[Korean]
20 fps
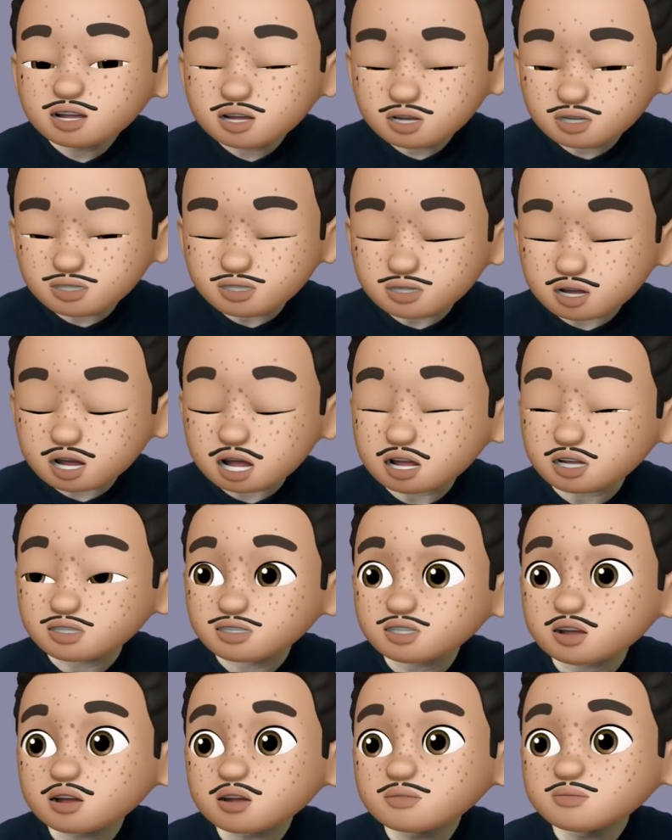
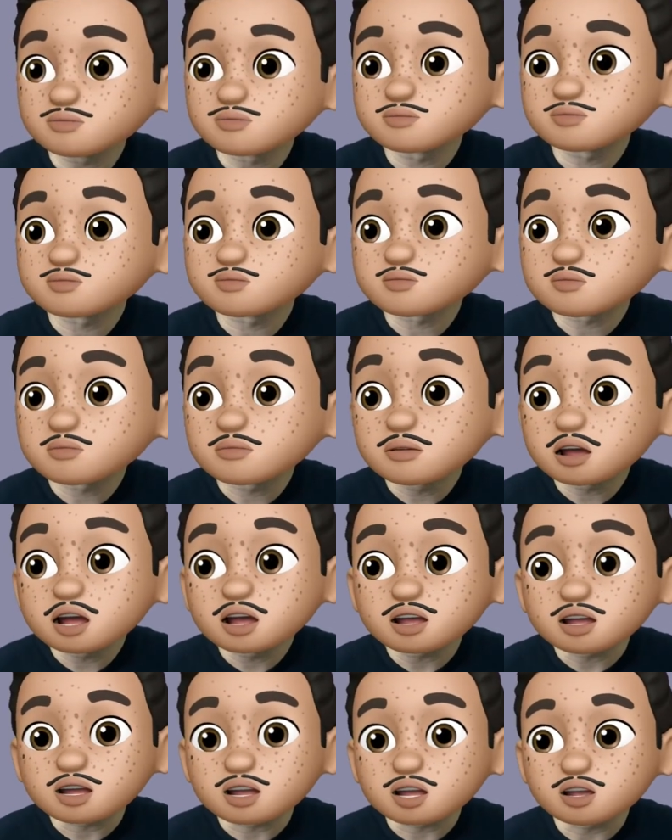그래서
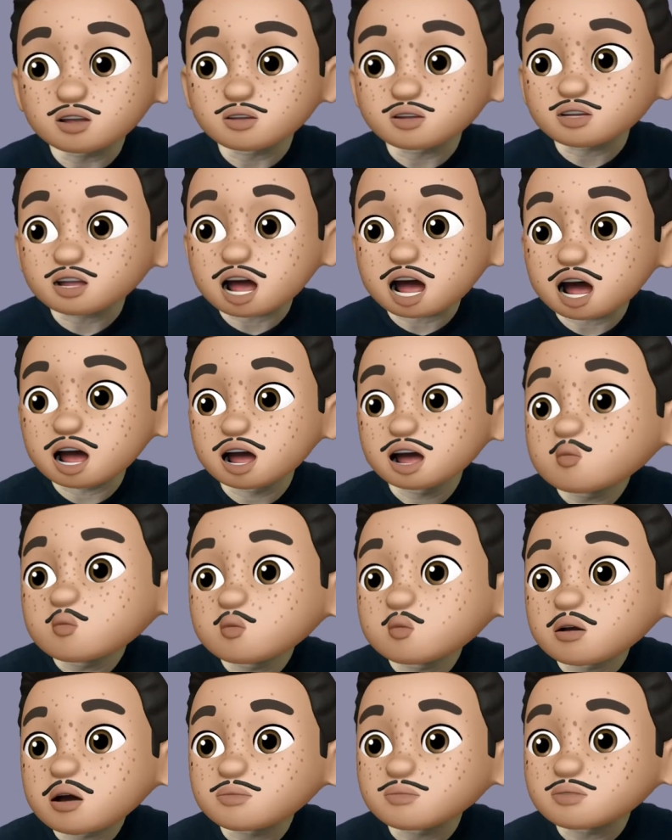이 형태
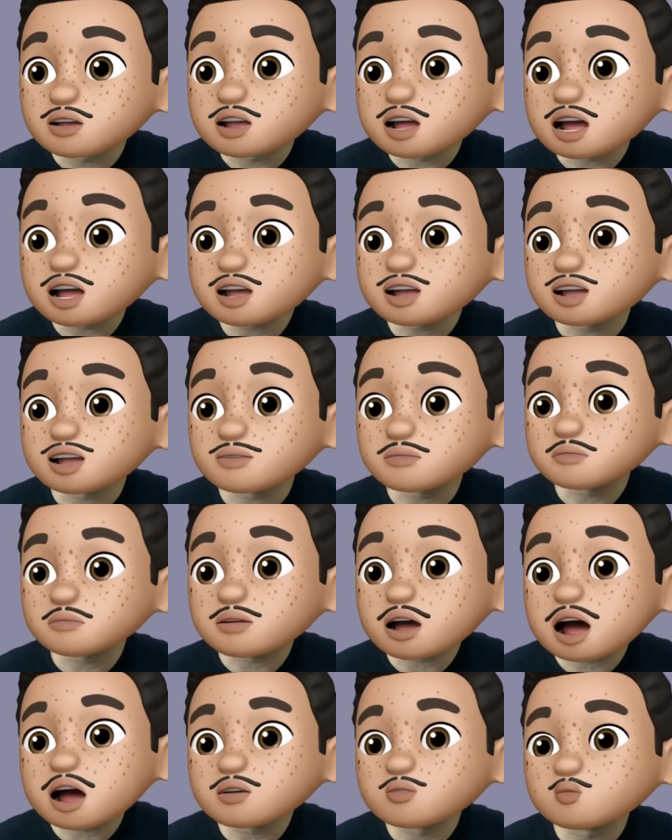
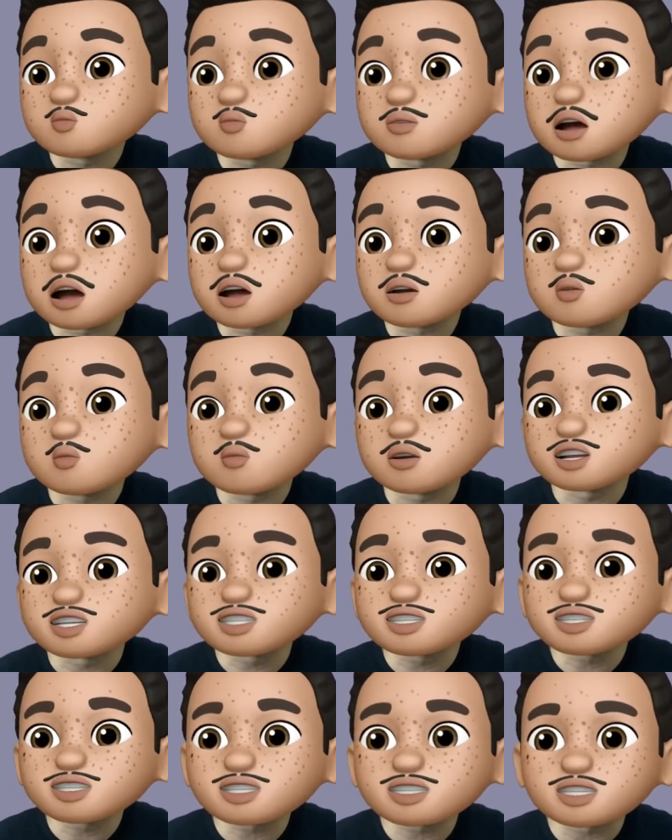
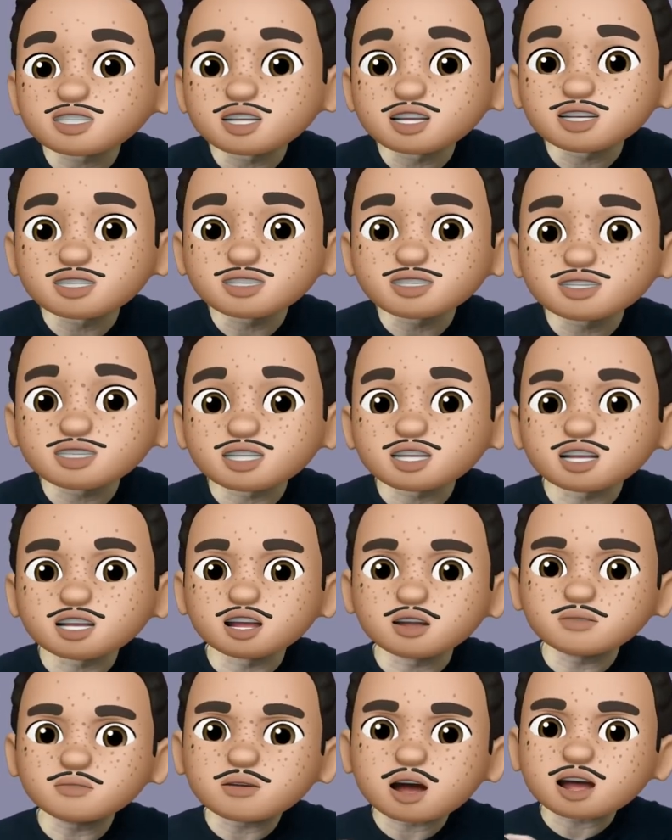我比你棒我我自己能行
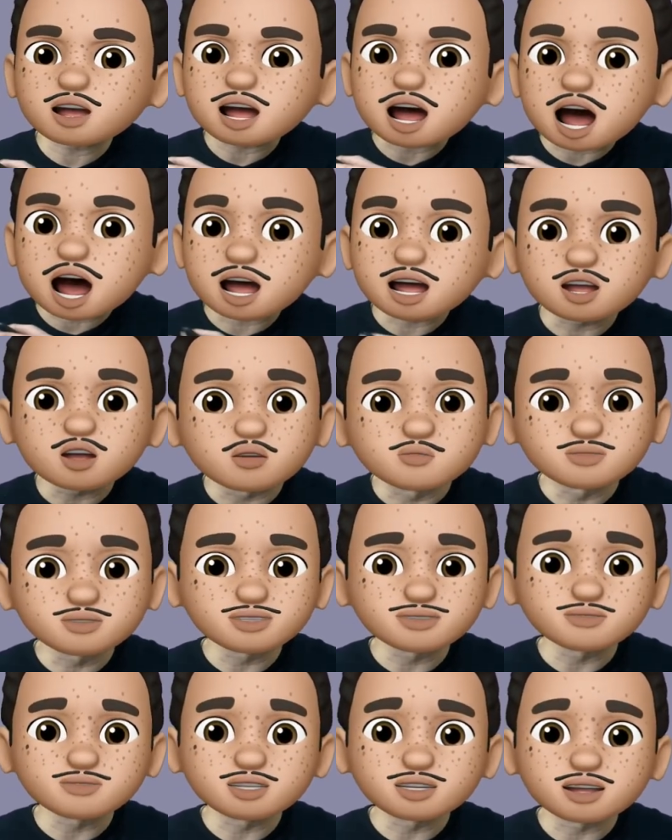이런 말은 아예
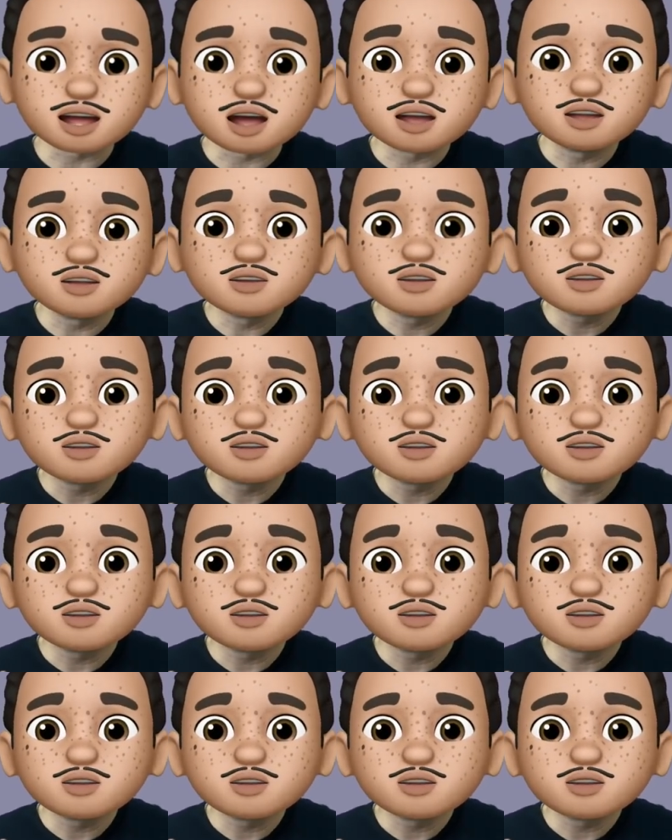없습니다.